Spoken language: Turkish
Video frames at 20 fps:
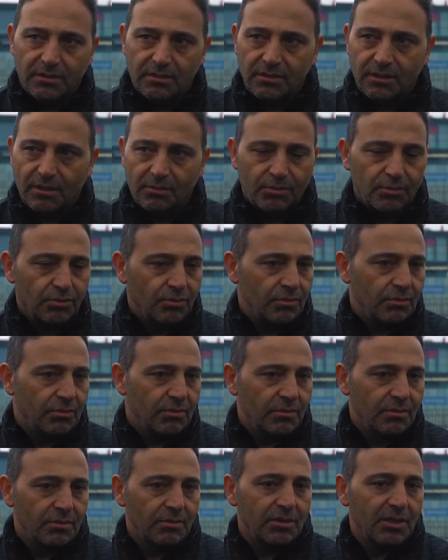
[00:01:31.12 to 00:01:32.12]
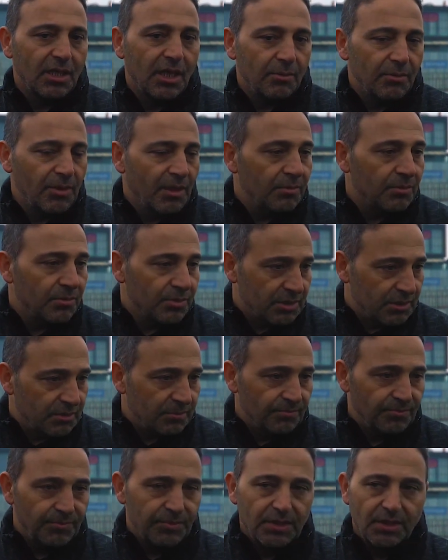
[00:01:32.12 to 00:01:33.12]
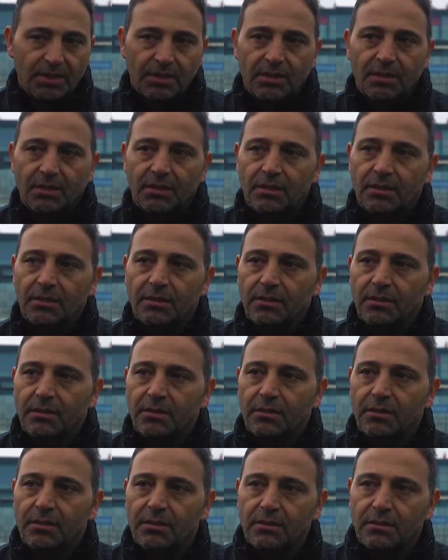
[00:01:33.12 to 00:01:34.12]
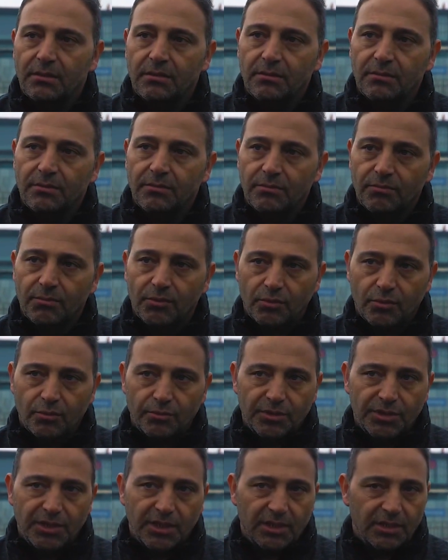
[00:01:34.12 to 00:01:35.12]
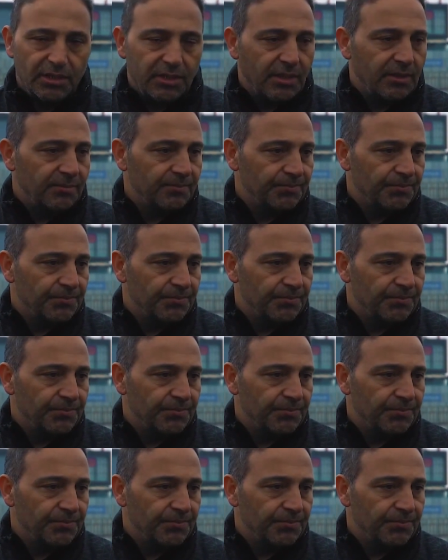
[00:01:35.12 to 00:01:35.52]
Samsun camiamızı e, mutlu bir şekilde